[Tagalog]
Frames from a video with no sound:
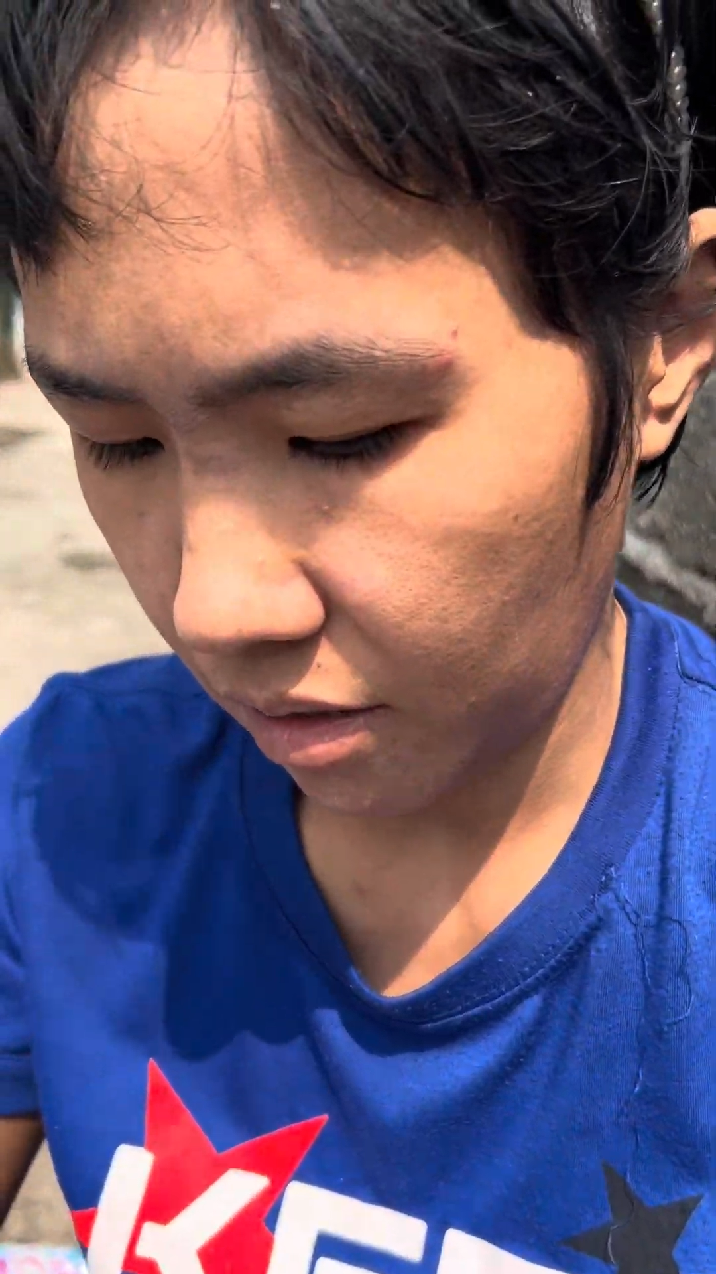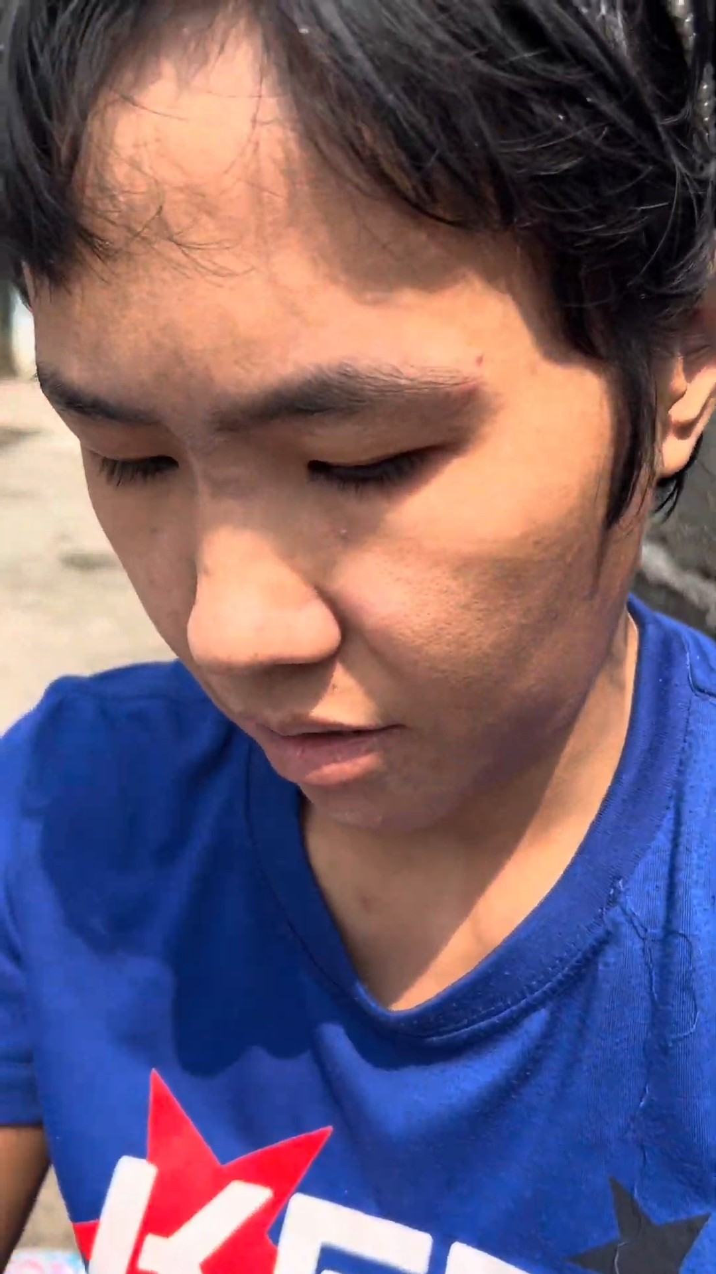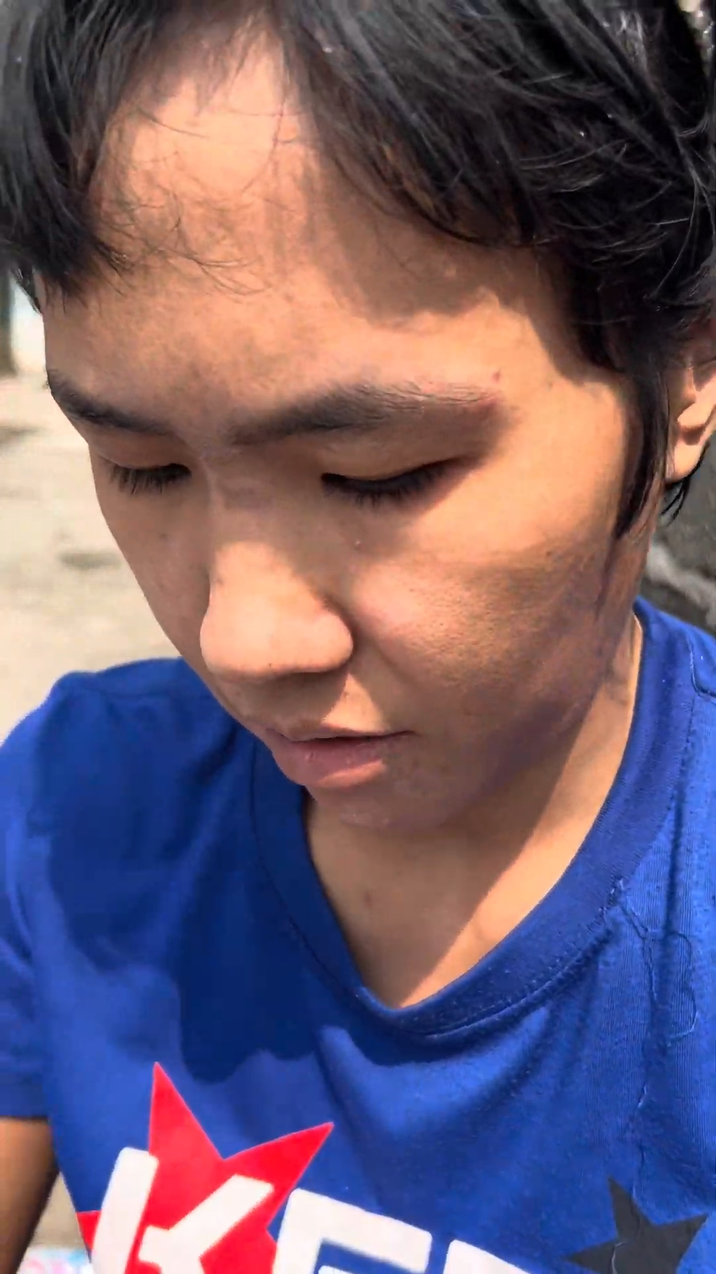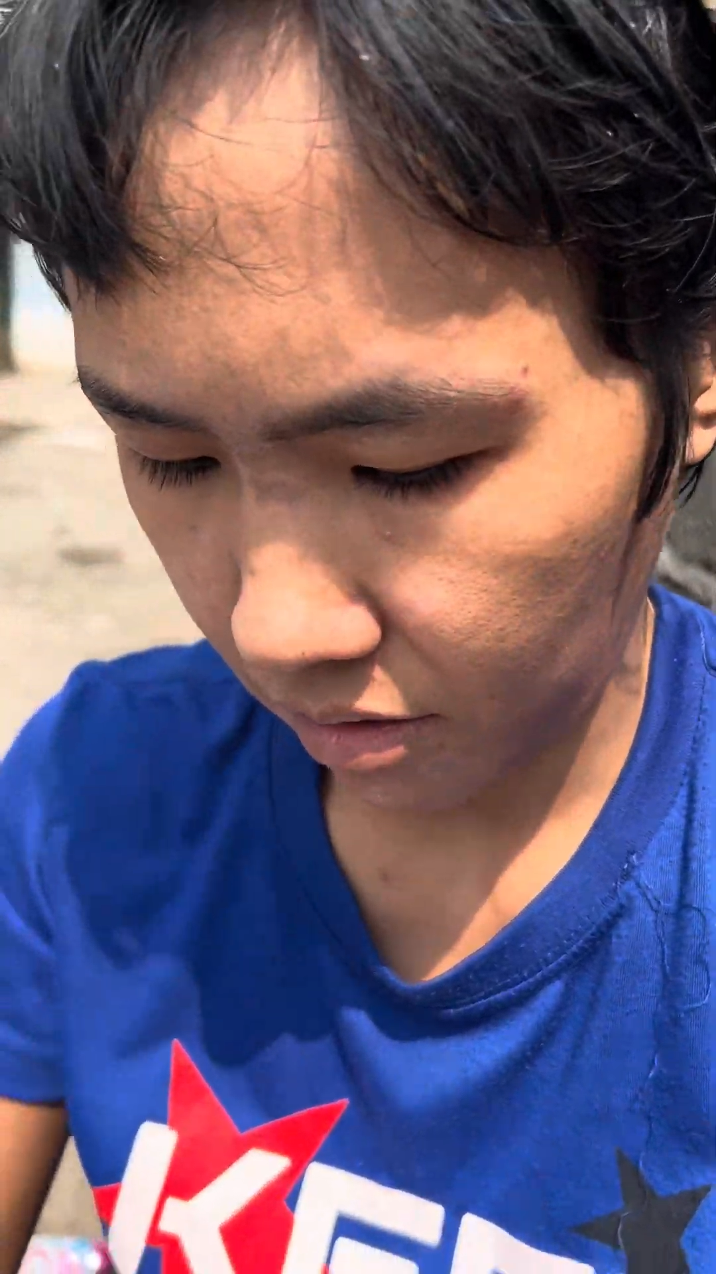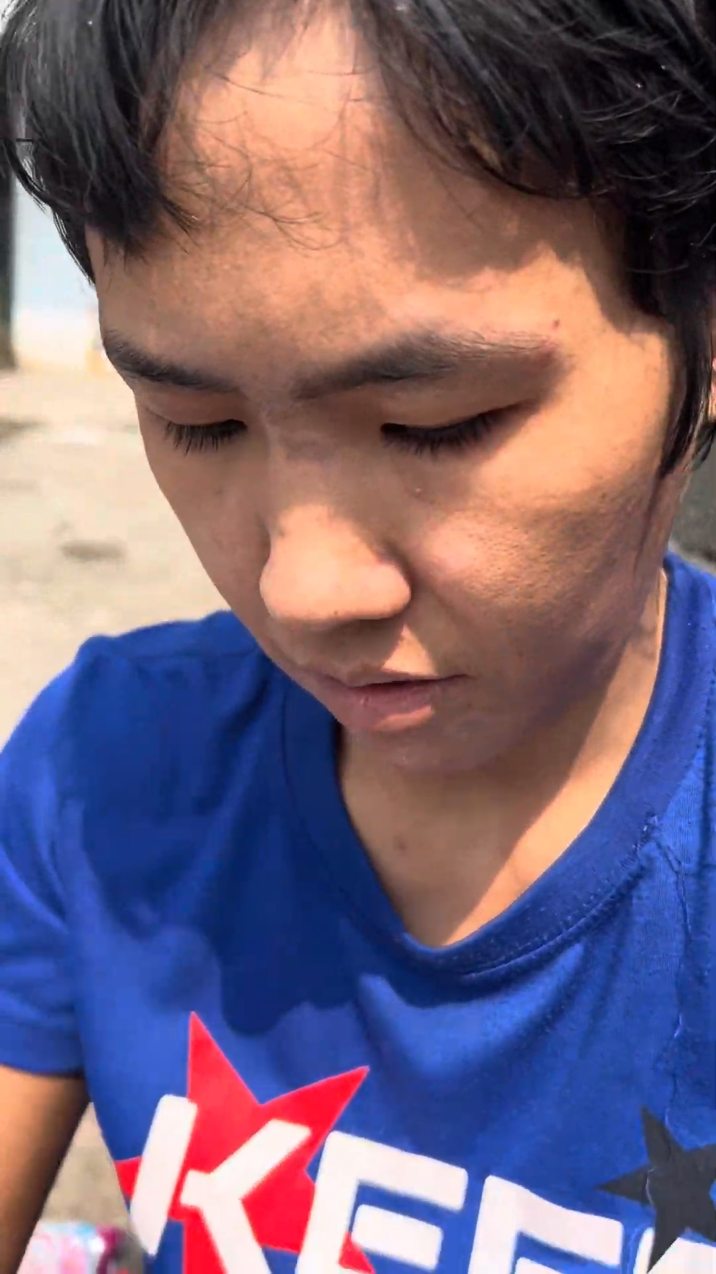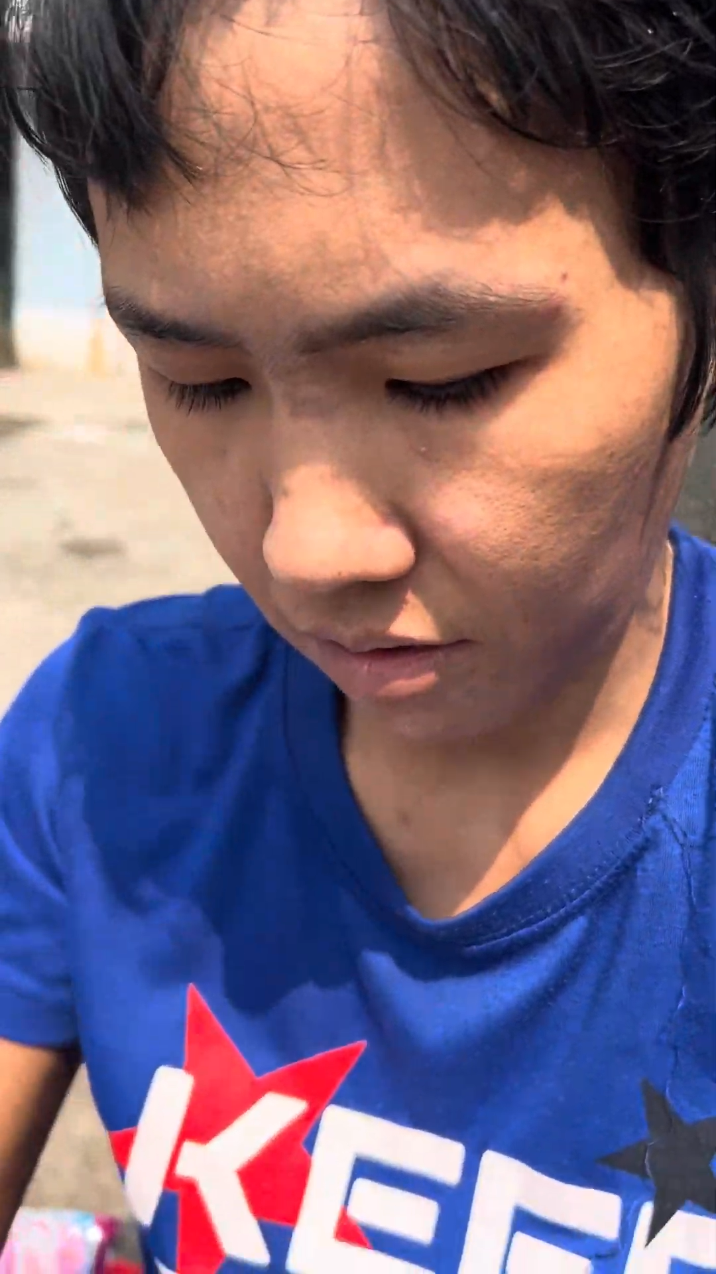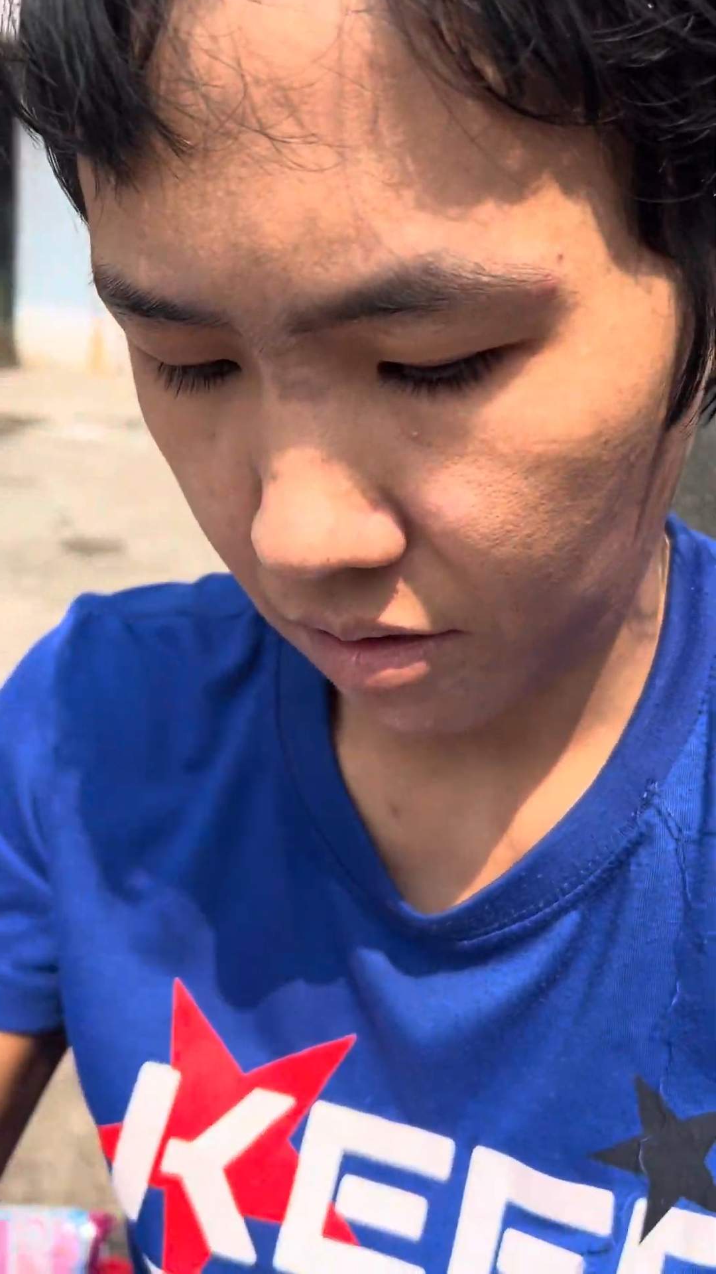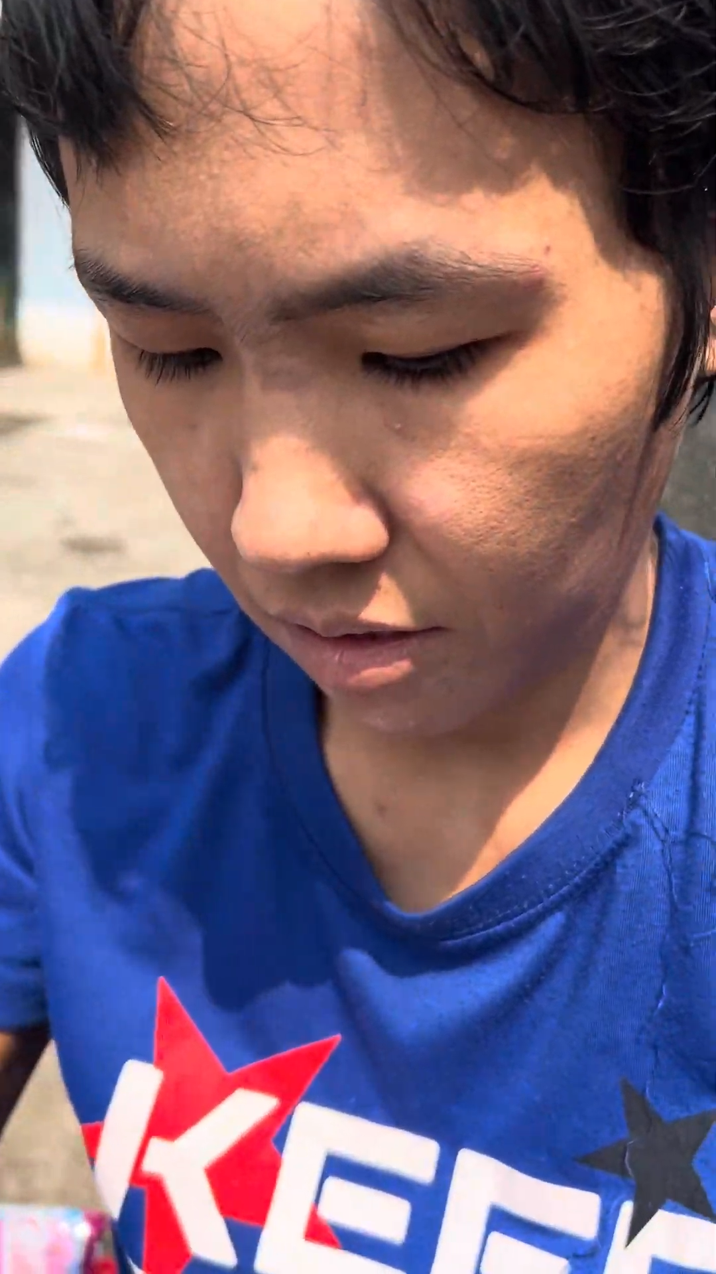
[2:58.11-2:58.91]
Tayo.